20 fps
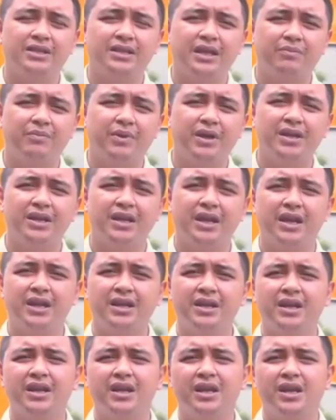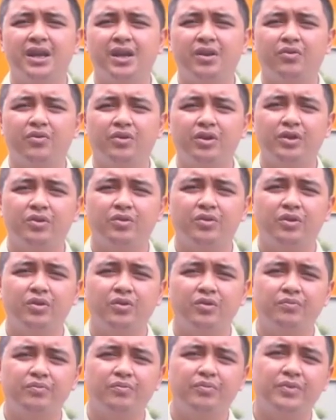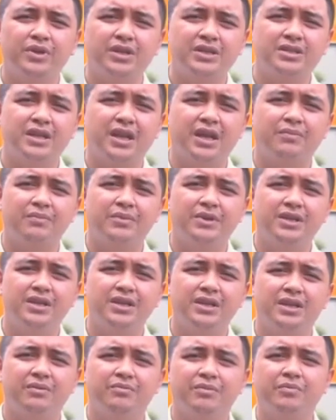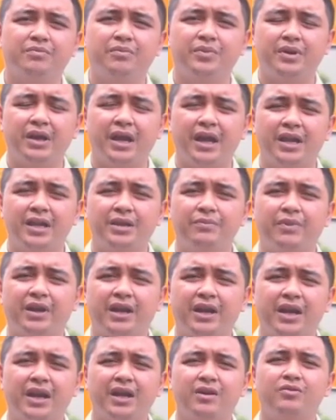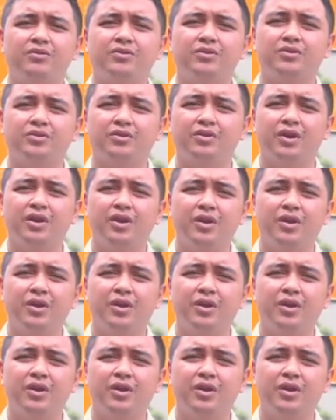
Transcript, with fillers: ditambah dengan kurikulum Islami yang membekali mereka untuk